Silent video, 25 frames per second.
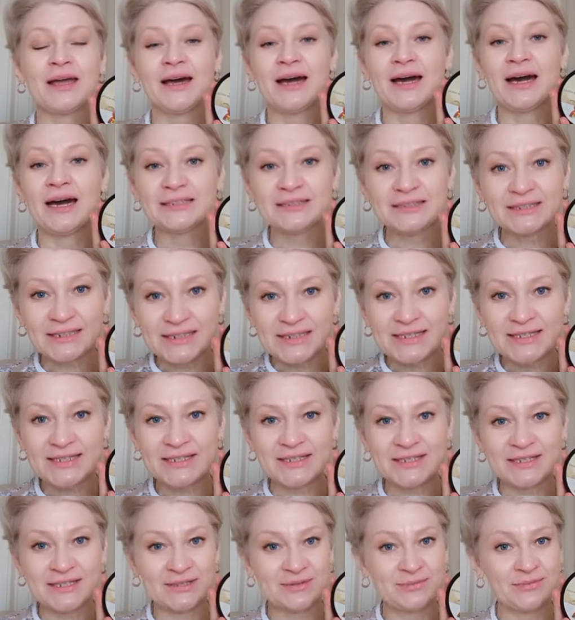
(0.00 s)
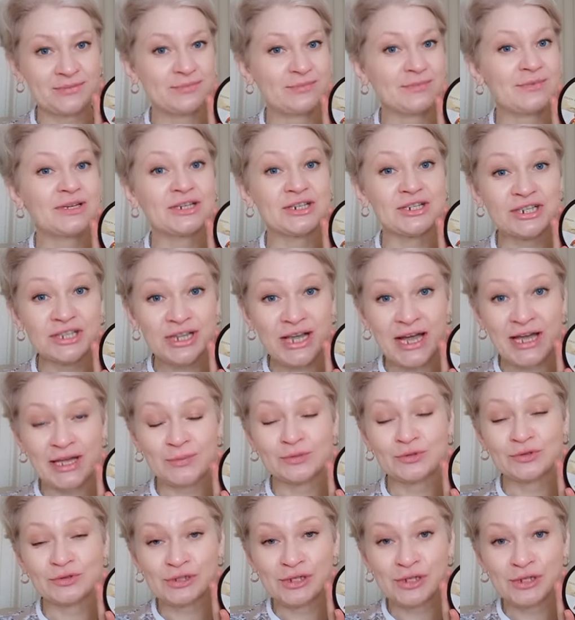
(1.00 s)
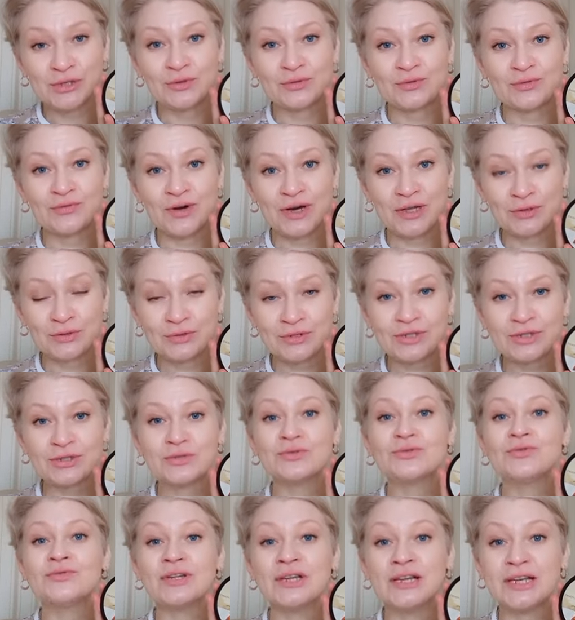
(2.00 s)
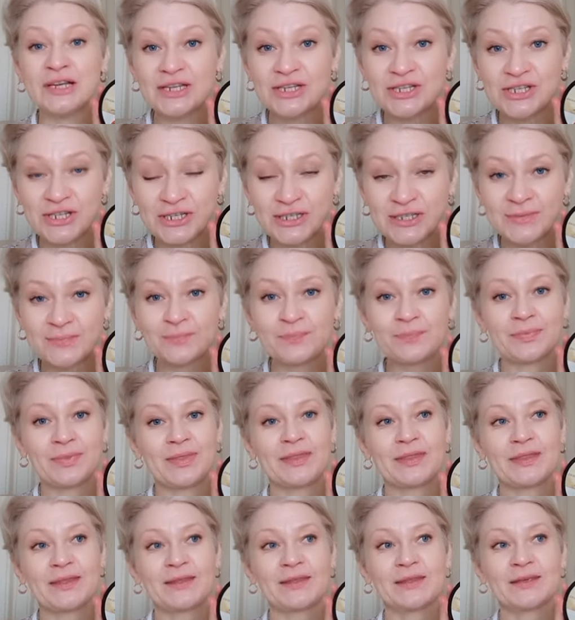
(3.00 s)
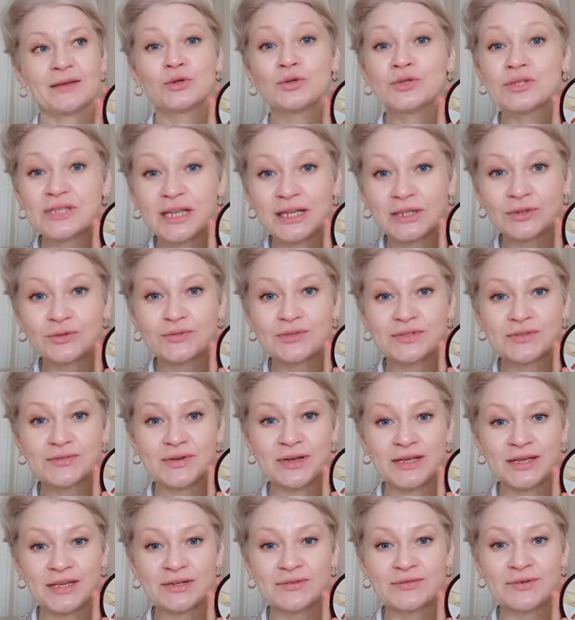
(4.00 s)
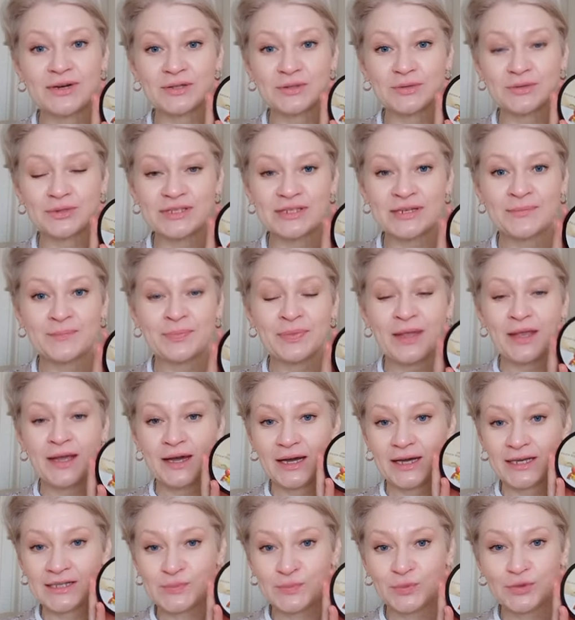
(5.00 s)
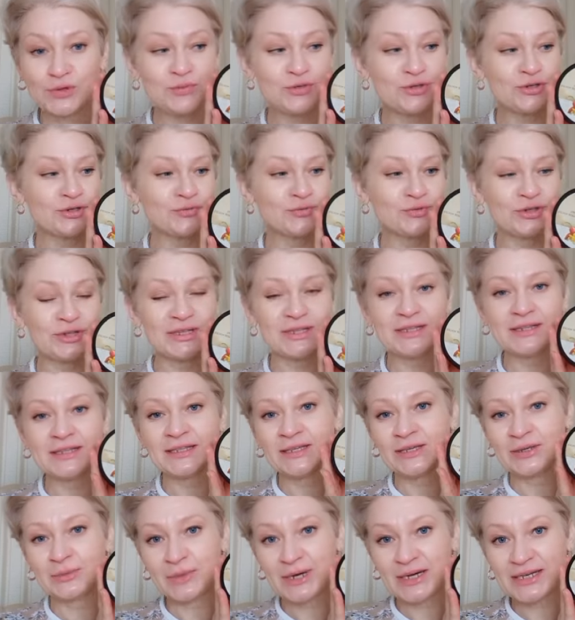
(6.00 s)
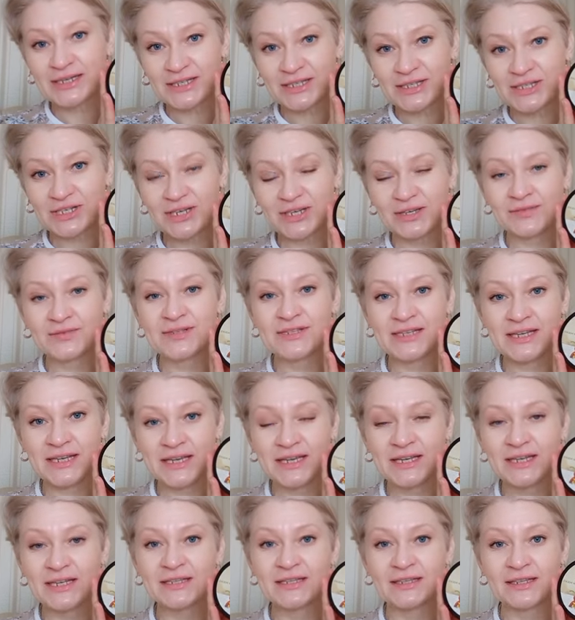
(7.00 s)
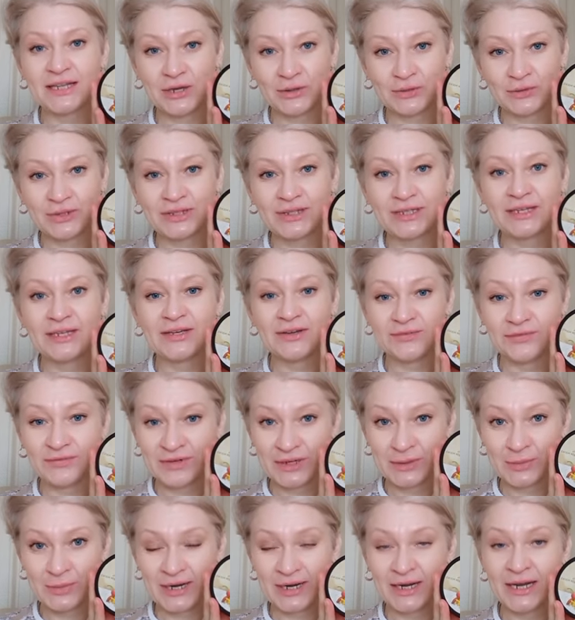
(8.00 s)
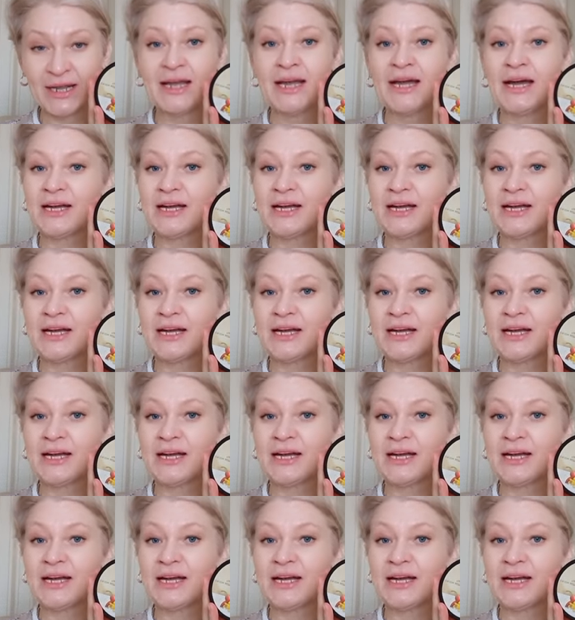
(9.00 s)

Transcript: отрастить желаемую длину волос, увеличить густоту своих волос а с помощью вот этой масочки в серии «Народный выбор».